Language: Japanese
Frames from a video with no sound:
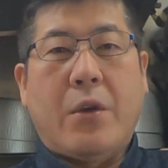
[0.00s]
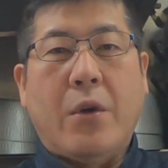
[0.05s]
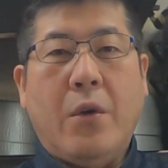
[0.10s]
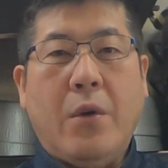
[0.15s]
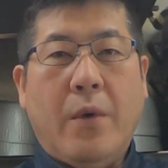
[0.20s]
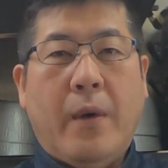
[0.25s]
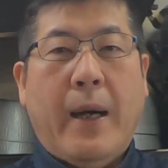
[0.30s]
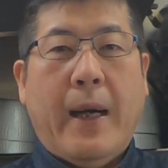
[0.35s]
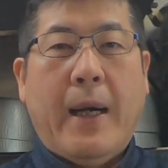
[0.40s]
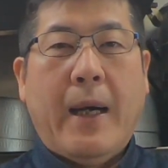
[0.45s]

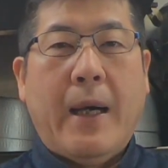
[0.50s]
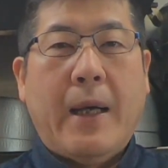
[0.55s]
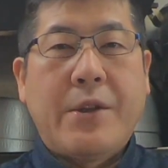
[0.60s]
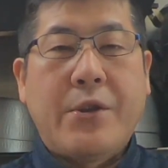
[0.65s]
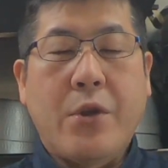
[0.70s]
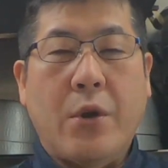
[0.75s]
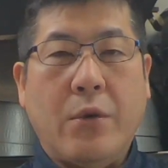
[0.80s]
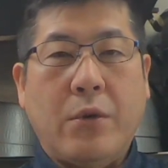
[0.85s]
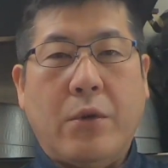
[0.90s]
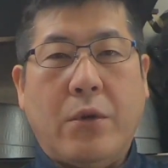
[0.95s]
今日は
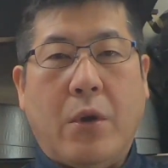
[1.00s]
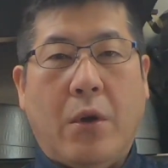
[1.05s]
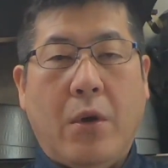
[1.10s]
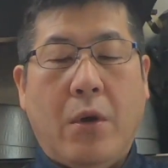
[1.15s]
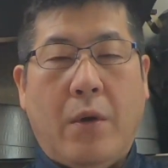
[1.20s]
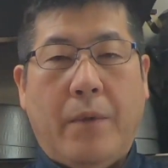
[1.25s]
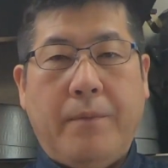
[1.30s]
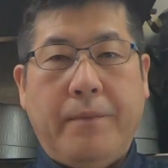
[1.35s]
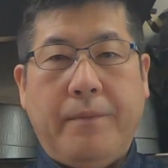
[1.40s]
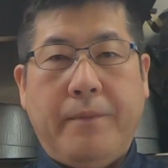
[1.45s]
ちょっ
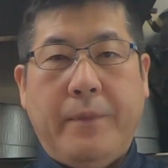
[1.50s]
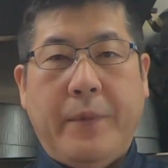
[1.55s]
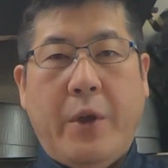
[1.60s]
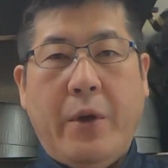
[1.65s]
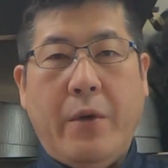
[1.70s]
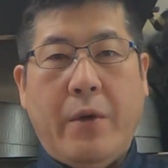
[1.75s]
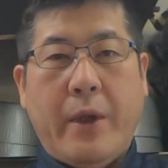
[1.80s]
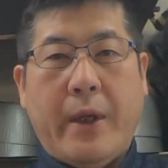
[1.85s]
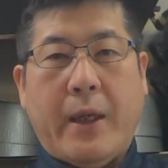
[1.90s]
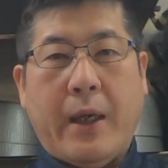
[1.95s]
と
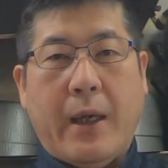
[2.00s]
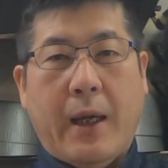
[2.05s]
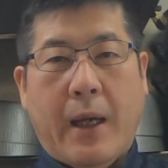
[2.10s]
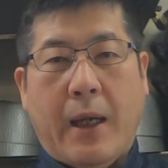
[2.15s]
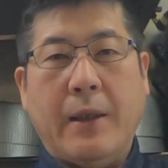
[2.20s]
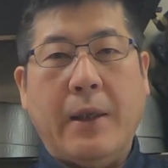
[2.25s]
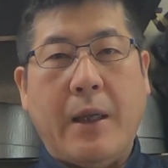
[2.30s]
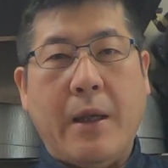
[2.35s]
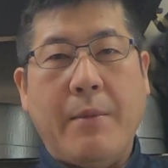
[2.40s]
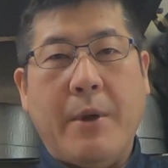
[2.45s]
料理から
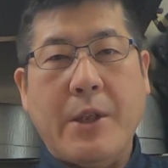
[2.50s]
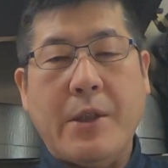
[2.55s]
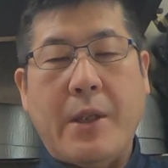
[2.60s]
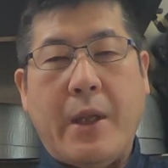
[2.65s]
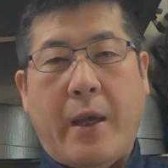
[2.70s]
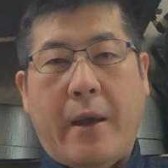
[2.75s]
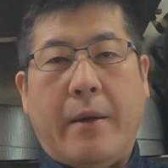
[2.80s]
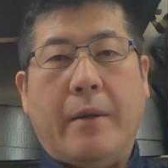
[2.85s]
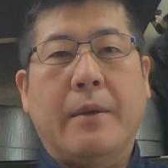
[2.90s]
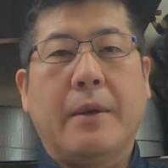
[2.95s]
離れまし
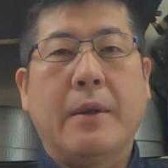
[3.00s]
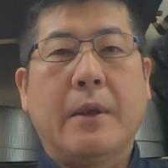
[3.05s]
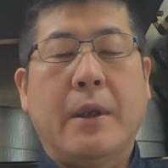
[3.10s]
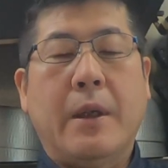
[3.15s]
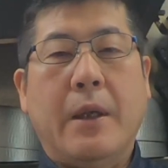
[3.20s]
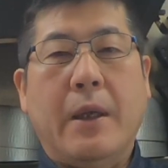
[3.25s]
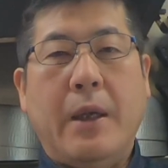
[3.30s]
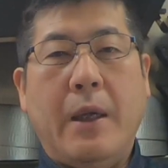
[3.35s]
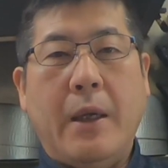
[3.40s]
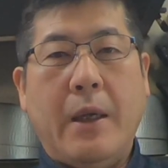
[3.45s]
て、
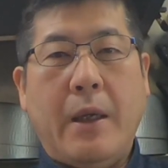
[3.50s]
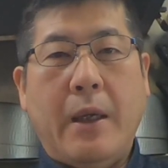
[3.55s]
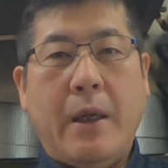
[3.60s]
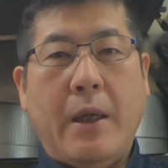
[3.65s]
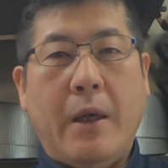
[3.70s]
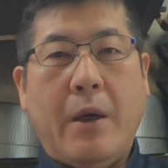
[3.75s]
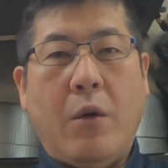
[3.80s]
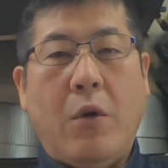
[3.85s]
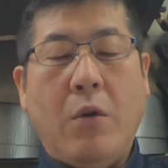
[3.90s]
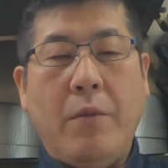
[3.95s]

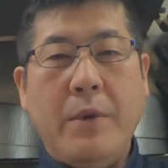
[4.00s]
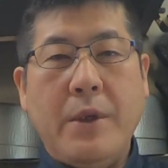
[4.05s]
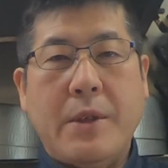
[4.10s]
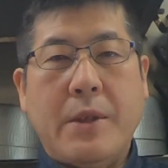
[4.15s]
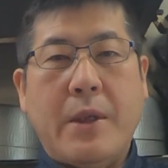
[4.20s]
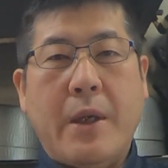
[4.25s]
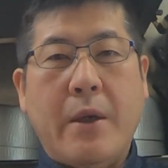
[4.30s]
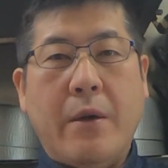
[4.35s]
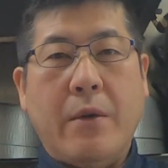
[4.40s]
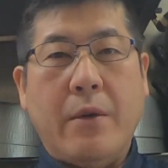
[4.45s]
えー、お
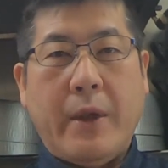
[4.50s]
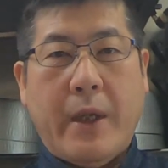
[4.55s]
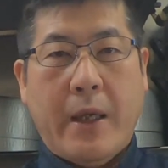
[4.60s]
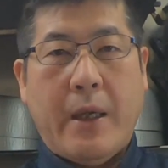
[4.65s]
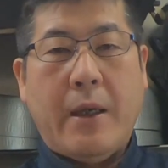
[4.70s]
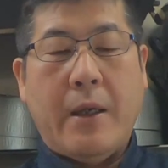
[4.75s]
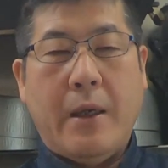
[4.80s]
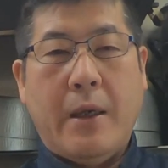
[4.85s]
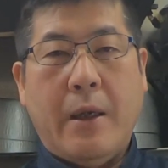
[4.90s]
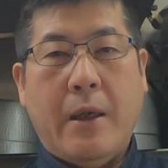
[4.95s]
店を
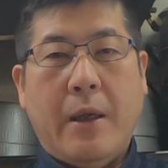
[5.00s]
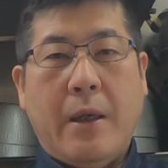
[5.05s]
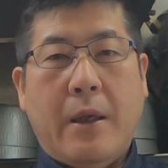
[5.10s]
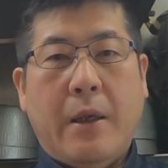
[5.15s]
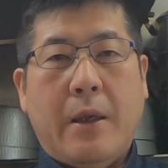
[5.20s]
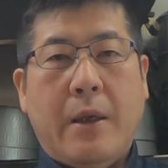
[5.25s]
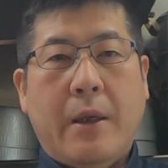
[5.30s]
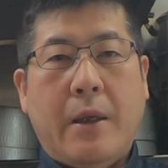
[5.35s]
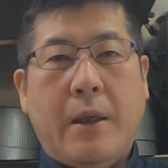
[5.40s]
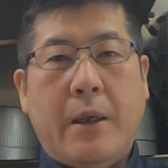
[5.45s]
ね、
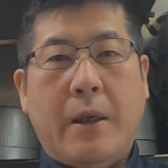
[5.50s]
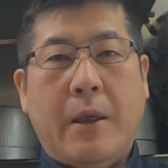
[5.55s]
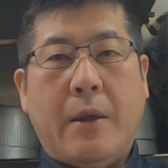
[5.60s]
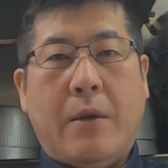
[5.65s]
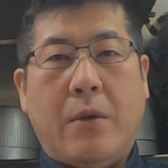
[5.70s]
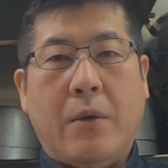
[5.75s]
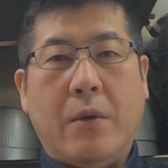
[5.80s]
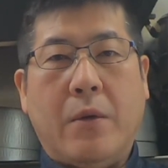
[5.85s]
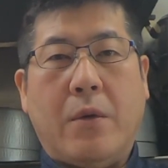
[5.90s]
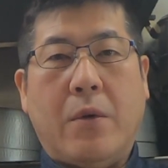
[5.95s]
えー、
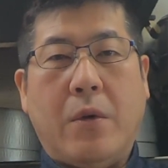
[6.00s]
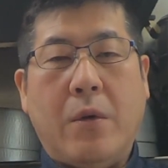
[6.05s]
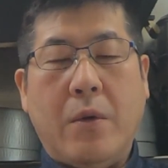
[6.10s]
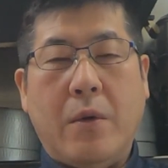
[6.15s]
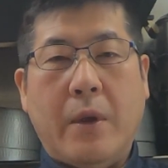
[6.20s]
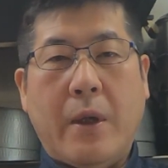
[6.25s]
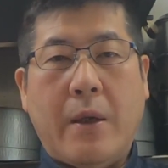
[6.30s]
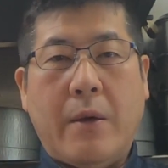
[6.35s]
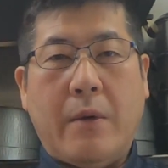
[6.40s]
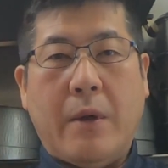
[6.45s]
この
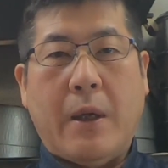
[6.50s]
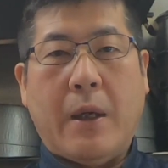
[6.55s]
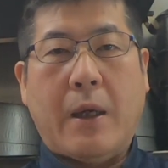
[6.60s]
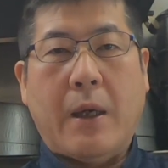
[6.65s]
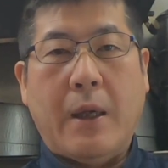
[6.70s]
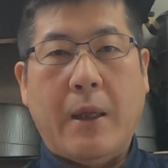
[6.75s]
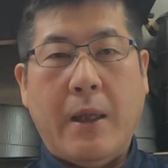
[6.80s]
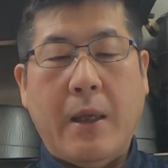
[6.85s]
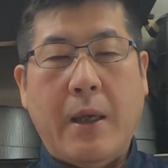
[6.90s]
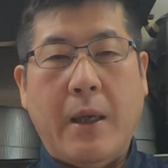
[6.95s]
コロナの
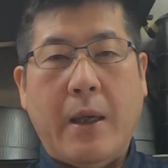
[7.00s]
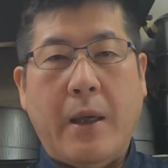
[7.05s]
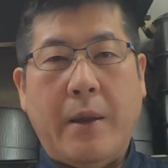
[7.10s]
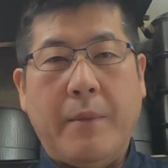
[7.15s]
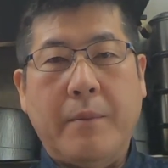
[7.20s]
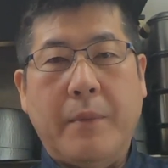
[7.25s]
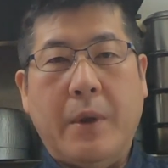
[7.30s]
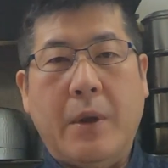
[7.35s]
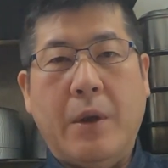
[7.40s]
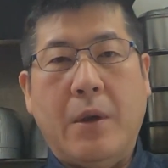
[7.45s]
中で
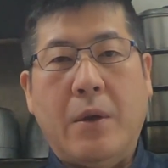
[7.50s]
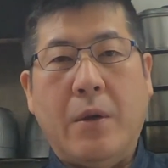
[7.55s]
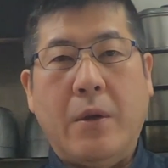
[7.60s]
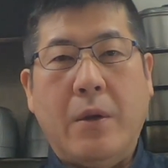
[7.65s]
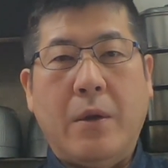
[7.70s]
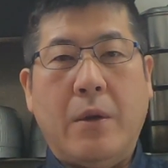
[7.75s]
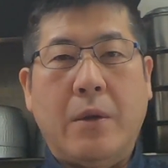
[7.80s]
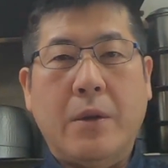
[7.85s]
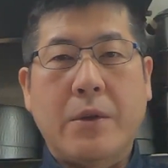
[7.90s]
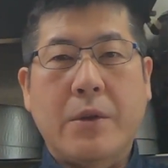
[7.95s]

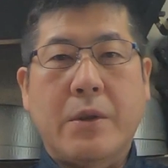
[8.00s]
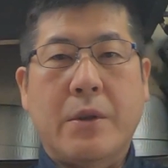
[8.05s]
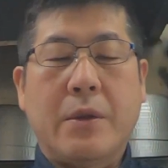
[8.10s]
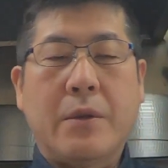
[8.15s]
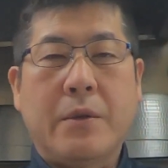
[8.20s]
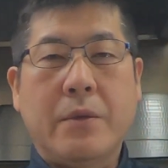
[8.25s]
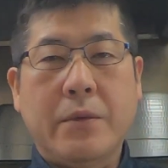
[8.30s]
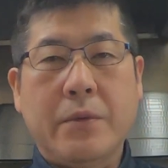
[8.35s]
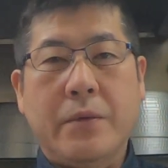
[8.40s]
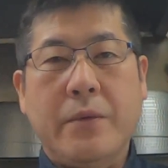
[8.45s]
も
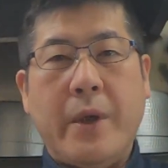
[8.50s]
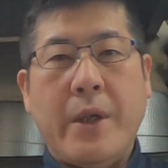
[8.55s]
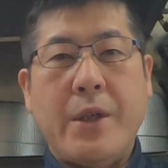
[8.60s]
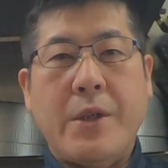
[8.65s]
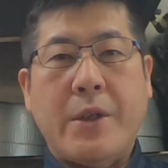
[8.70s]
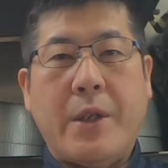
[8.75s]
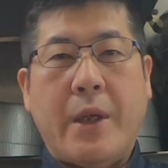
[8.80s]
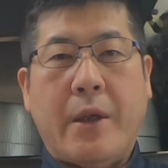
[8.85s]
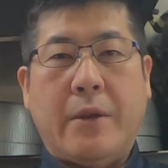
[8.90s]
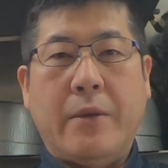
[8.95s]
う運営
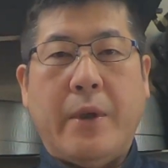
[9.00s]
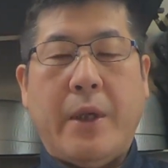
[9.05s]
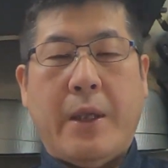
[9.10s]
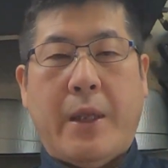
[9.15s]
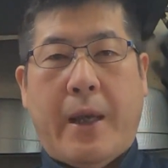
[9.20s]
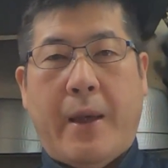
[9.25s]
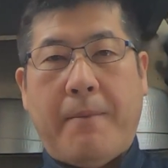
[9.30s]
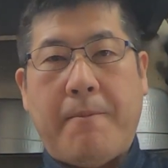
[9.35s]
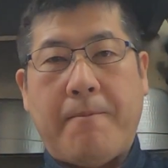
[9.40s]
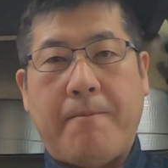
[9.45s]
していく上
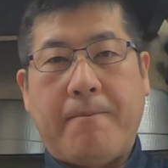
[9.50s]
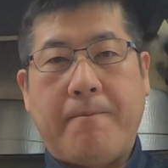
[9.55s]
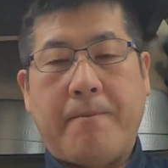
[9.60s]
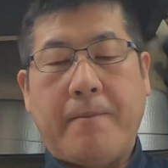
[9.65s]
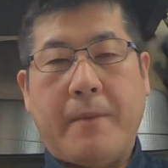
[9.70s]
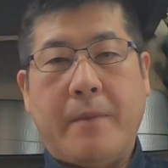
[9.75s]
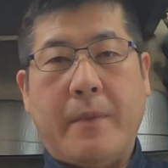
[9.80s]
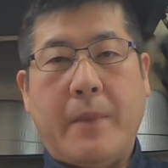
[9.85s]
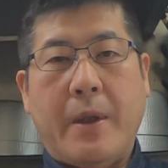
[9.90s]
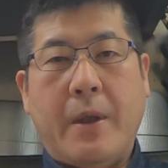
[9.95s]
で、
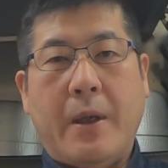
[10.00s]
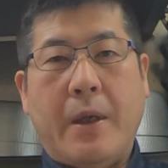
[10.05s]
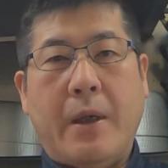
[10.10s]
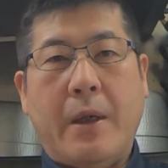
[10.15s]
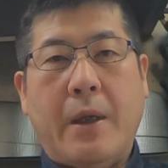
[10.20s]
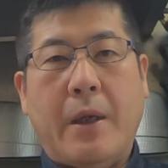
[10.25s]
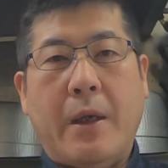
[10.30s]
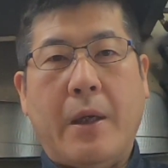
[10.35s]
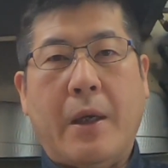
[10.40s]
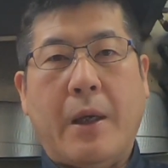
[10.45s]

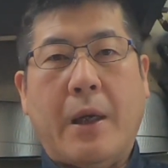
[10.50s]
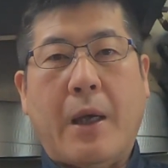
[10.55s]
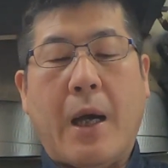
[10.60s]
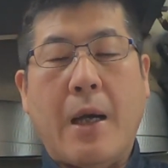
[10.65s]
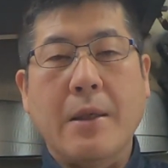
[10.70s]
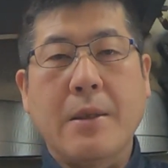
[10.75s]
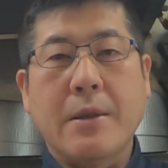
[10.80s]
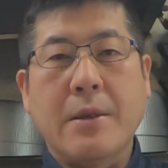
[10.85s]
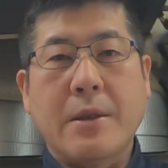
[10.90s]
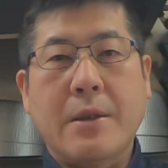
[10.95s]
えー、
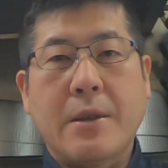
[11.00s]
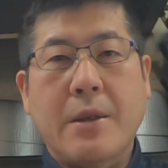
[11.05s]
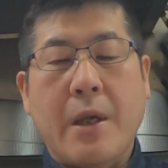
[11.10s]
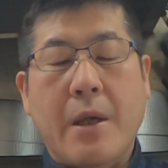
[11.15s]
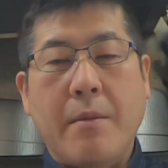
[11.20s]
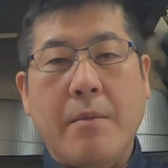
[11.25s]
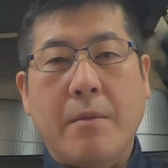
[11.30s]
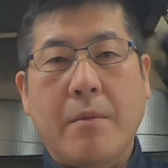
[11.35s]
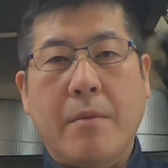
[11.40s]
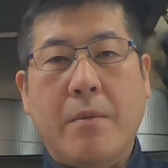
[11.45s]
感
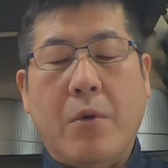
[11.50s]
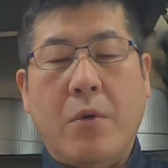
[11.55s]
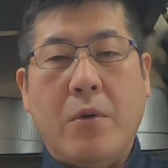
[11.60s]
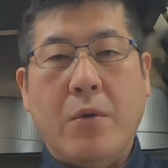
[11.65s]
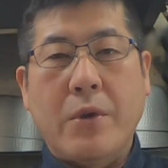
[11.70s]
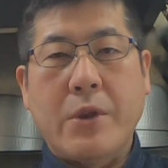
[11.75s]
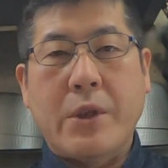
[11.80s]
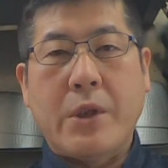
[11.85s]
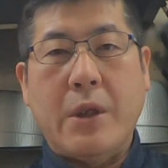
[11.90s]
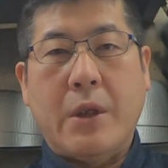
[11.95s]
染
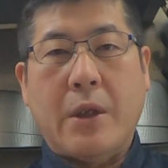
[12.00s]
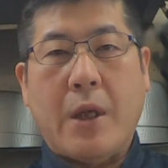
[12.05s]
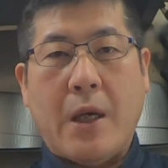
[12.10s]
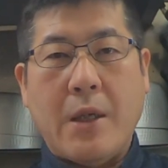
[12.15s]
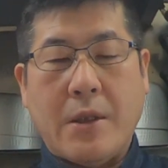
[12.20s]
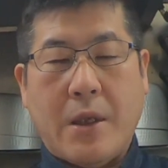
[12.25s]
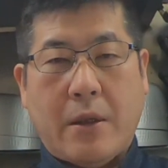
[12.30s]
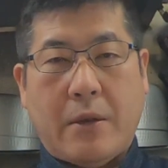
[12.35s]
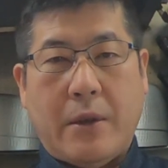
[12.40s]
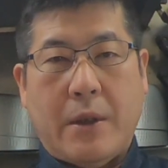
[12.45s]
防止
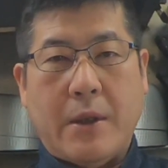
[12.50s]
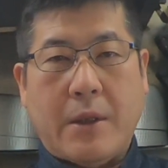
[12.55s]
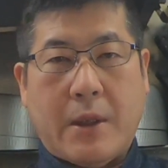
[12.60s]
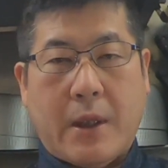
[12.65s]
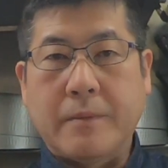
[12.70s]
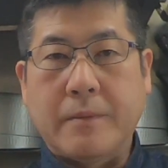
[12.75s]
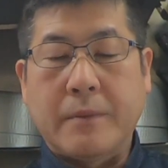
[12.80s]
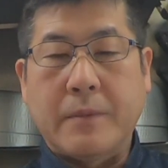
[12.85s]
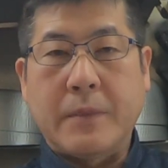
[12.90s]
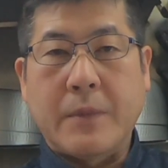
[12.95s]
対策です、
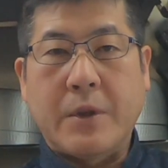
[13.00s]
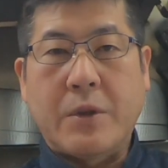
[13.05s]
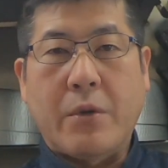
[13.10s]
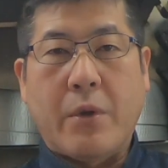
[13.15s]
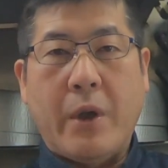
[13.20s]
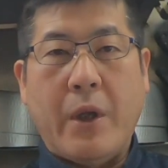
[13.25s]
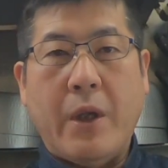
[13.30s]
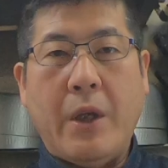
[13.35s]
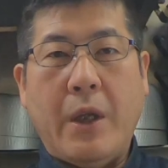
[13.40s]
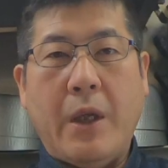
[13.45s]
うん、
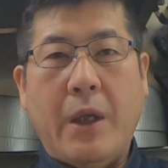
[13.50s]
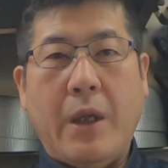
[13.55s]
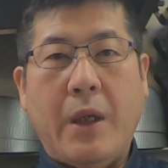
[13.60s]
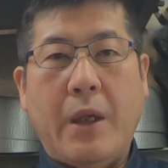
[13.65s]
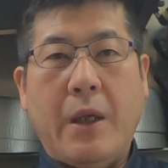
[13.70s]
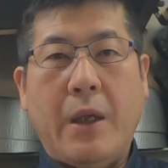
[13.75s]
それに、